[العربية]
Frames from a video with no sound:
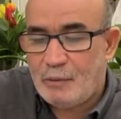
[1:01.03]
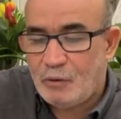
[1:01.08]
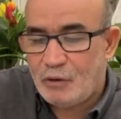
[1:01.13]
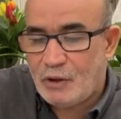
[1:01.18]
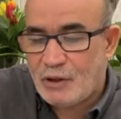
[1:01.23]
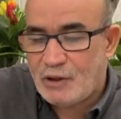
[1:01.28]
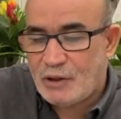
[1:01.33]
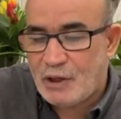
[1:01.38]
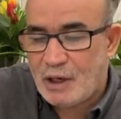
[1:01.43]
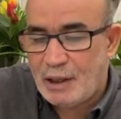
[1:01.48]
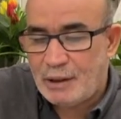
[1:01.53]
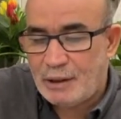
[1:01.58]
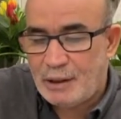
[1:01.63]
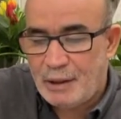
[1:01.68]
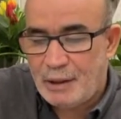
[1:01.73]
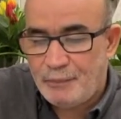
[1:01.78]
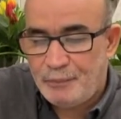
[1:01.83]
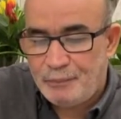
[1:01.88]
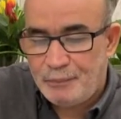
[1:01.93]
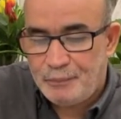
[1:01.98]

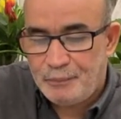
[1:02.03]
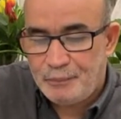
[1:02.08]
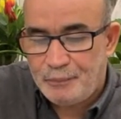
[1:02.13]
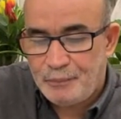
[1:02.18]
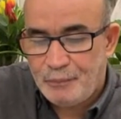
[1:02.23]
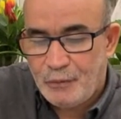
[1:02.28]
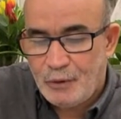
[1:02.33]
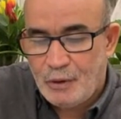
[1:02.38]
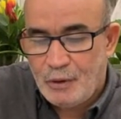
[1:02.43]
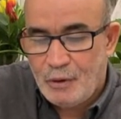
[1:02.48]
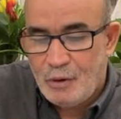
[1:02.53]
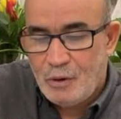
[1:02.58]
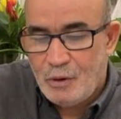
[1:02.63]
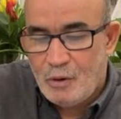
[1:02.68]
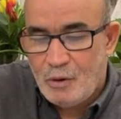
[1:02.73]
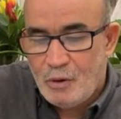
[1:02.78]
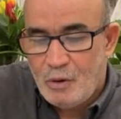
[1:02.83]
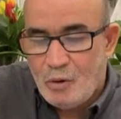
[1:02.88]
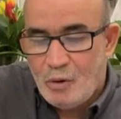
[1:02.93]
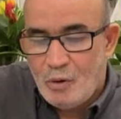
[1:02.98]
المتصاعدة
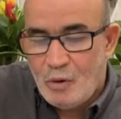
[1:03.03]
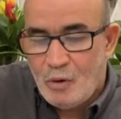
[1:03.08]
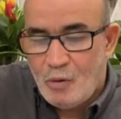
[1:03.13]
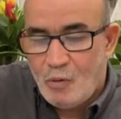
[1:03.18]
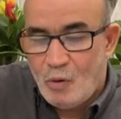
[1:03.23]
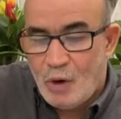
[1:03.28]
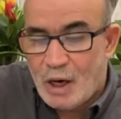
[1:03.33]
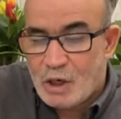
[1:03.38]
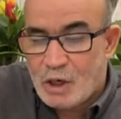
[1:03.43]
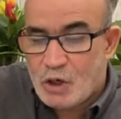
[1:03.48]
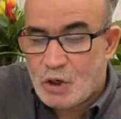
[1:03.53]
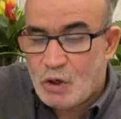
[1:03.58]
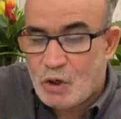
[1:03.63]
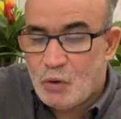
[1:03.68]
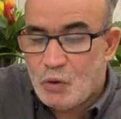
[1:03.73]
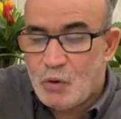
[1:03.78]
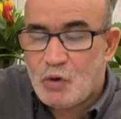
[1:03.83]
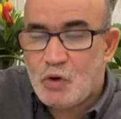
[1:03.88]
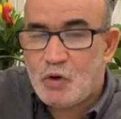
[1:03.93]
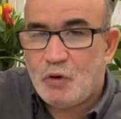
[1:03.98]
ويشن
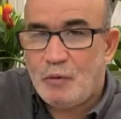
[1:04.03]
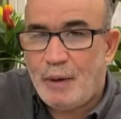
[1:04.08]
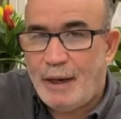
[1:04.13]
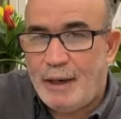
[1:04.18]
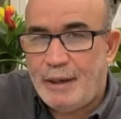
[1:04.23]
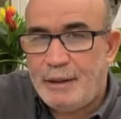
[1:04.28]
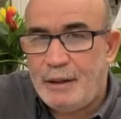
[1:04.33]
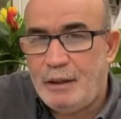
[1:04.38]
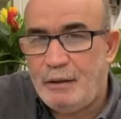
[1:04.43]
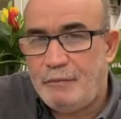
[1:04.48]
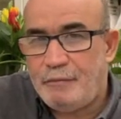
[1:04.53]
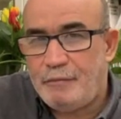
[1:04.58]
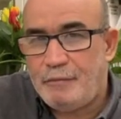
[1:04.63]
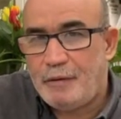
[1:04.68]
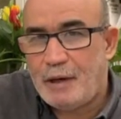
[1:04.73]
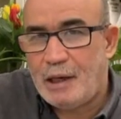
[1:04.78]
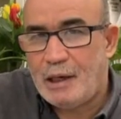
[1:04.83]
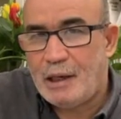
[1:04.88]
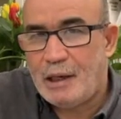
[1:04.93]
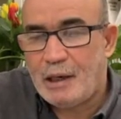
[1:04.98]
هجوم عنيف
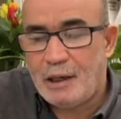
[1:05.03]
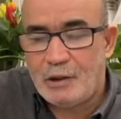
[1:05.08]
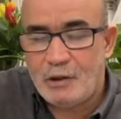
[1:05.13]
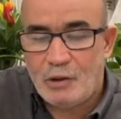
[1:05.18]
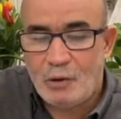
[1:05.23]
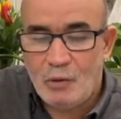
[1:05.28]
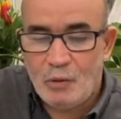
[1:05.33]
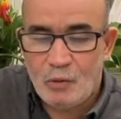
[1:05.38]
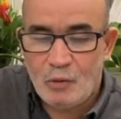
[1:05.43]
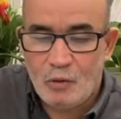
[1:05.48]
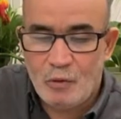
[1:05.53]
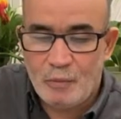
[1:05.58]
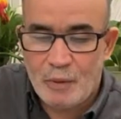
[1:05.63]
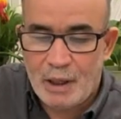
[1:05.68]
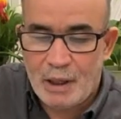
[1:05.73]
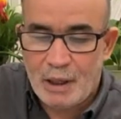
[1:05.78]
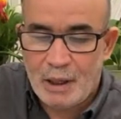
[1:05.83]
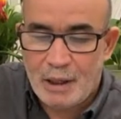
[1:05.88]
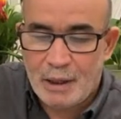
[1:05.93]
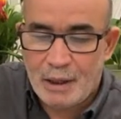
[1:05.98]
على رئيس
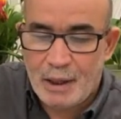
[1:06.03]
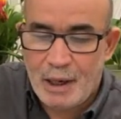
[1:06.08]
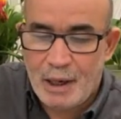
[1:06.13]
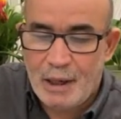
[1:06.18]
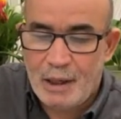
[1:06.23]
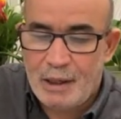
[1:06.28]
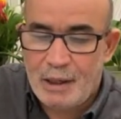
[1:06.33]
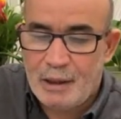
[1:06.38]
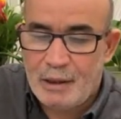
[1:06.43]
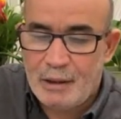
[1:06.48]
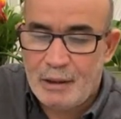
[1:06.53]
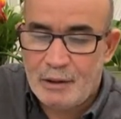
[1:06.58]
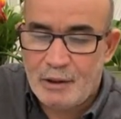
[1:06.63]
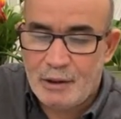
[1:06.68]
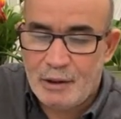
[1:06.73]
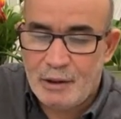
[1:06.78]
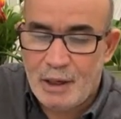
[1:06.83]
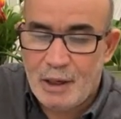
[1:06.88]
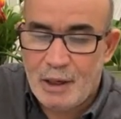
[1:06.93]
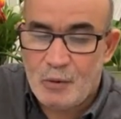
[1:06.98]
الحكومة الراهن
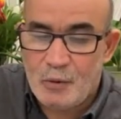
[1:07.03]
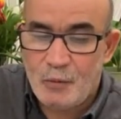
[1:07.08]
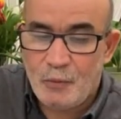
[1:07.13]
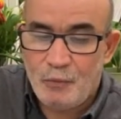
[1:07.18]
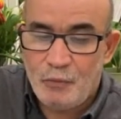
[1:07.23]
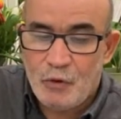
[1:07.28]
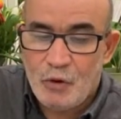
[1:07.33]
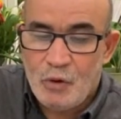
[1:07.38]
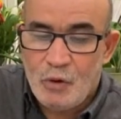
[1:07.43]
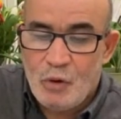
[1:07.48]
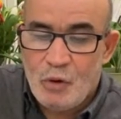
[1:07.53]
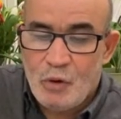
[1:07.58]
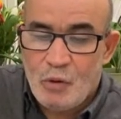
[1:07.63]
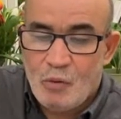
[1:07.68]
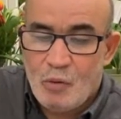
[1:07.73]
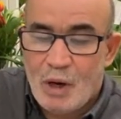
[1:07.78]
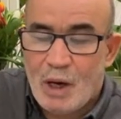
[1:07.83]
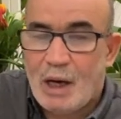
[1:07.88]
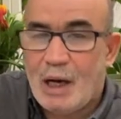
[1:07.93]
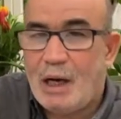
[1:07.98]
نتنياهو
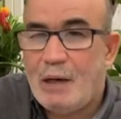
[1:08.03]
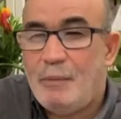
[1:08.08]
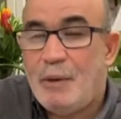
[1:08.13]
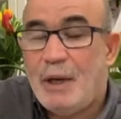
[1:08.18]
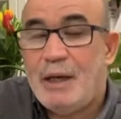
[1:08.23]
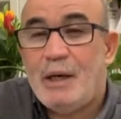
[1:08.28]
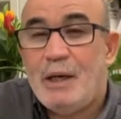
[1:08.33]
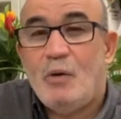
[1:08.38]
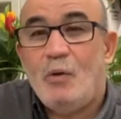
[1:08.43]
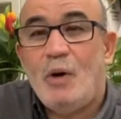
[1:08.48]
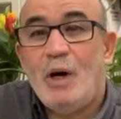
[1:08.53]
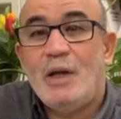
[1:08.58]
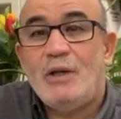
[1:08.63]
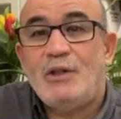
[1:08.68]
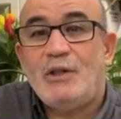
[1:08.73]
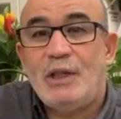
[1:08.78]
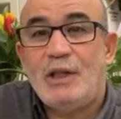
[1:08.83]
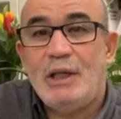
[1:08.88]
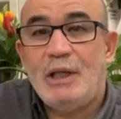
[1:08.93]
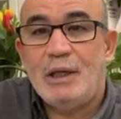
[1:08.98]
وقال بأنه
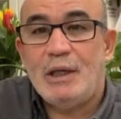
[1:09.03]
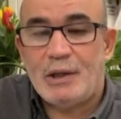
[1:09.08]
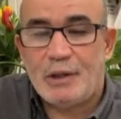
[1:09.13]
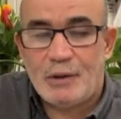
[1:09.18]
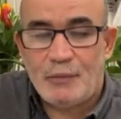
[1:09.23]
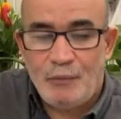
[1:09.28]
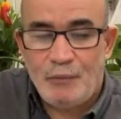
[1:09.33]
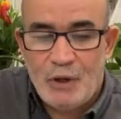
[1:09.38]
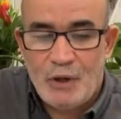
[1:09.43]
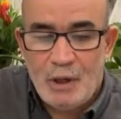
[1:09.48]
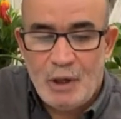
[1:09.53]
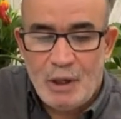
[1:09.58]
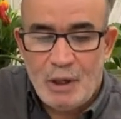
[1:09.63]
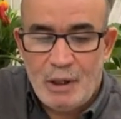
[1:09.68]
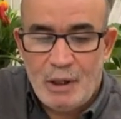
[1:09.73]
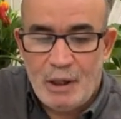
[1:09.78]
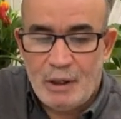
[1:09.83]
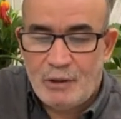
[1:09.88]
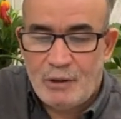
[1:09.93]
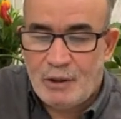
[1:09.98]
أسير
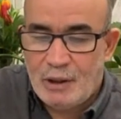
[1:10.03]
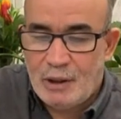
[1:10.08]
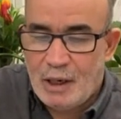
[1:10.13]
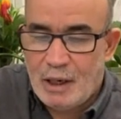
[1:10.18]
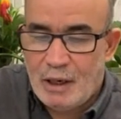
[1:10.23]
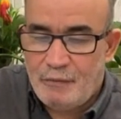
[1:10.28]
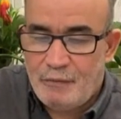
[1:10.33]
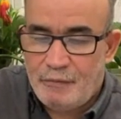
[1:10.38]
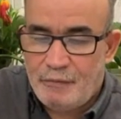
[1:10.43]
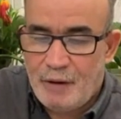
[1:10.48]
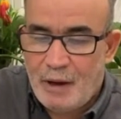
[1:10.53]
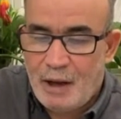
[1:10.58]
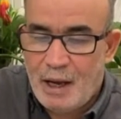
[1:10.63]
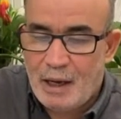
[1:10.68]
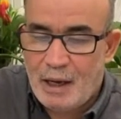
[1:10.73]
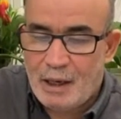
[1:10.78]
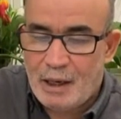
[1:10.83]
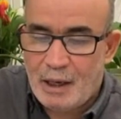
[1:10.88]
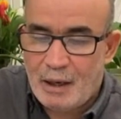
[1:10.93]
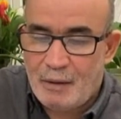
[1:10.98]
لائتلاف
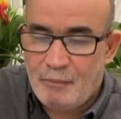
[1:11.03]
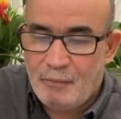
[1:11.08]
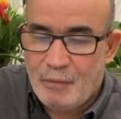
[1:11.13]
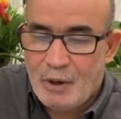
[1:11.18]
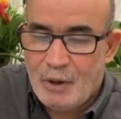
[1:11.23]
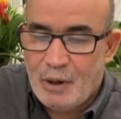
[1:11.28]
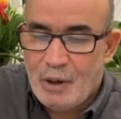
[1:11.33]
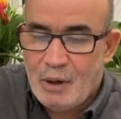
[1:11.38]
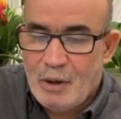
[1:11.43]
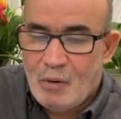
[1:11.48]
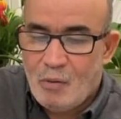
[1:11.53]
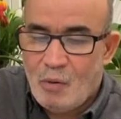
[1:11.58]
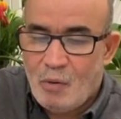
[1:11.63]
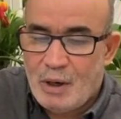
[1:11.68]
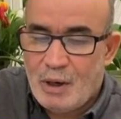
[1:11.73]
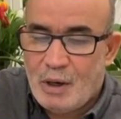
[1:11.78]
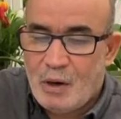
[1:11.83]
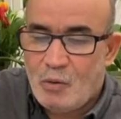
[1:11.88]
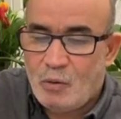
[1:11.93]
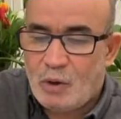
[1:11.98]
حاكم
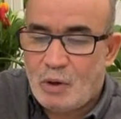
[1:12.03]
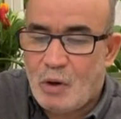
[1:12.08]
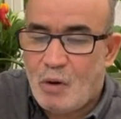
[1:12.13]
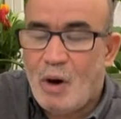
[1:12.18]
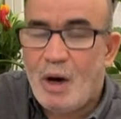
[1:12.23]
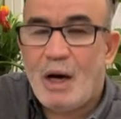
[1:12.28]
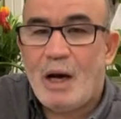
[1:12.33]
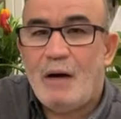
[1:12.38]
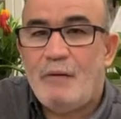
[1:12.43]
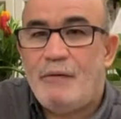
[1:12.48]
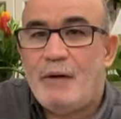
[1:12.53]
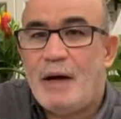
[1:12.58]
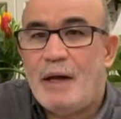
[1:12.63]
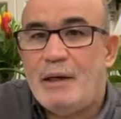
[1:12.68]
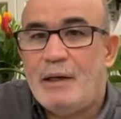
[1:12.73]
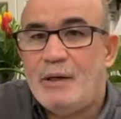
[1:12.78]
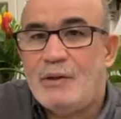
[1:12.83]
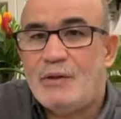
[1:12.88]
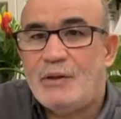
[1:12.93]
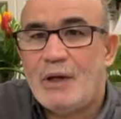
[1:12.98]
وأنه توقف عن
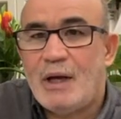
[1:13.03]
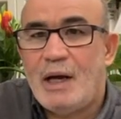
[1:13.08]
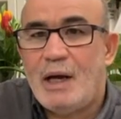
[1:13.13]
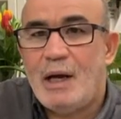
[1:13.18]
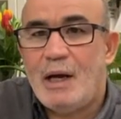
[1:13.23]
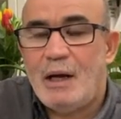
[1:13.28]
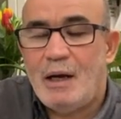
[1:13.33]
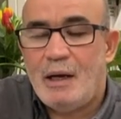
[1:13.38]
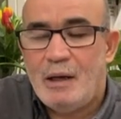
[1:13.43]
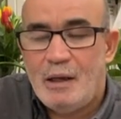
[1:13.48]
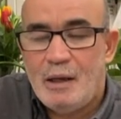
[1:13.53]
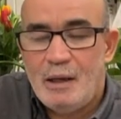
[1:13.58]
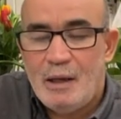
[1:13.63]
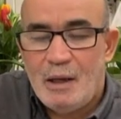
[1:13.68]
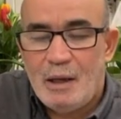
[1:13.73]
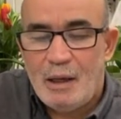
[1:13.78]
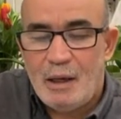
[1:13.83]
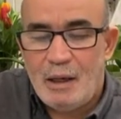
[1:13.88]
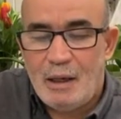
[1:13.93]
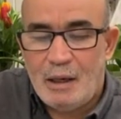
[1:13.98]
الإصغاء
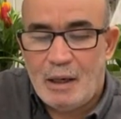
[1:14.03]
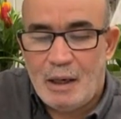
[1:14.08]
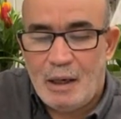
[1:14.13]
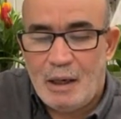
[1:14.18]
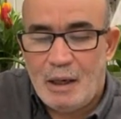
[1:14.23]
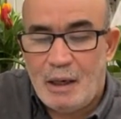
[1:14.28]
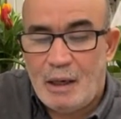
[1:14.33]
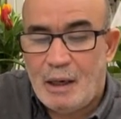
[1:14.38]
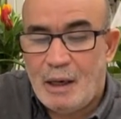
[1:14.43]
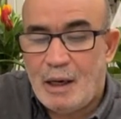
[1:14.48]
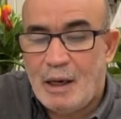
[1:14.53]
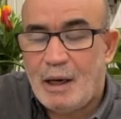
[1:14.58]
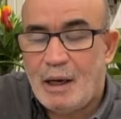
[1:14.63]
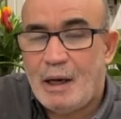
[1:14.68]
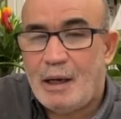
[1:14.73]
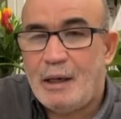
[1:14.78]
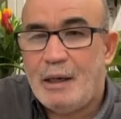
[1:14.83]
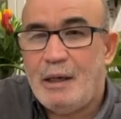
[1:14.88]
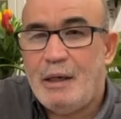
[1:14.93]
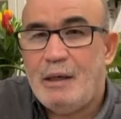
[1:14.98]
إلى
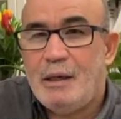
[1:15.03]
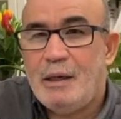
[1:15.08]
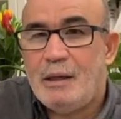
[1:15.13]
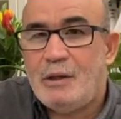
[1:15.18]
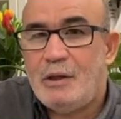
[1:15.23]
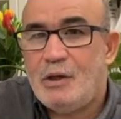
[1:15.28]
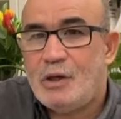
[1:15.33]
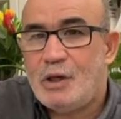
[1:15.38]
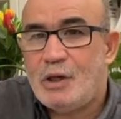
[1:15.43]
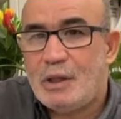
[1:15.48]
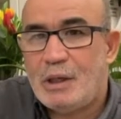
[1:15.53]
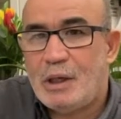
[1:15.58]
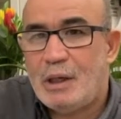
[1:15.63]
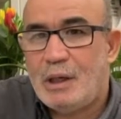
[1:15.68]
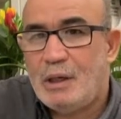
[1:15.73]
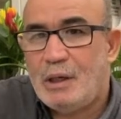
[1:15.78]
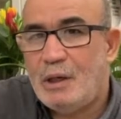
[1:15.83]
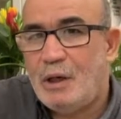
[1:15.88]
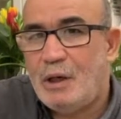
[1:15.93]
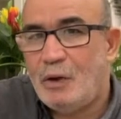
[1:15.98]
الآخرين نتيجة
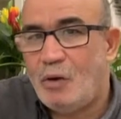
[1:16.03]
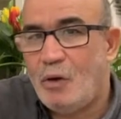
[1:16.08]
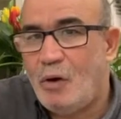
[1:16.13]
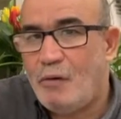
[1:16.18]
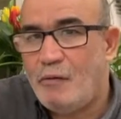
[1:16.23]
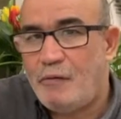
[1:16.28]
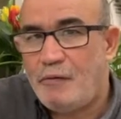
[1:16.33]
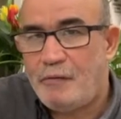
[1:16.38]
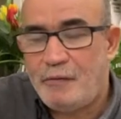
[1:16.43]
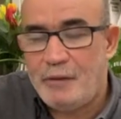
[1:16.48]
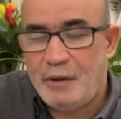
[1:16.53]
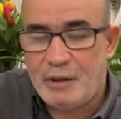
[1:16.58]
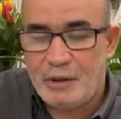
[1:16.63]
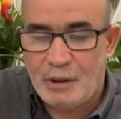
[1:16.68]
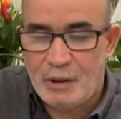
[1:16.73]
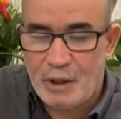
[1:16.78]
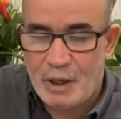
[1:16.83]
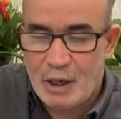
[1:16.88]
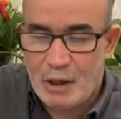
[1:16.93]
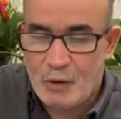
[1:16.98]
لضعف
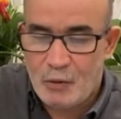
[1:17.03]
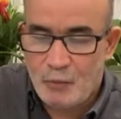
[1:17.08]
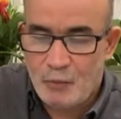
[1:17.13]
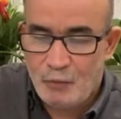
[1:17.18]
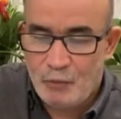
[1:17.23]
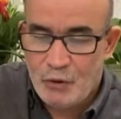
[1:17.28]
نتنياهو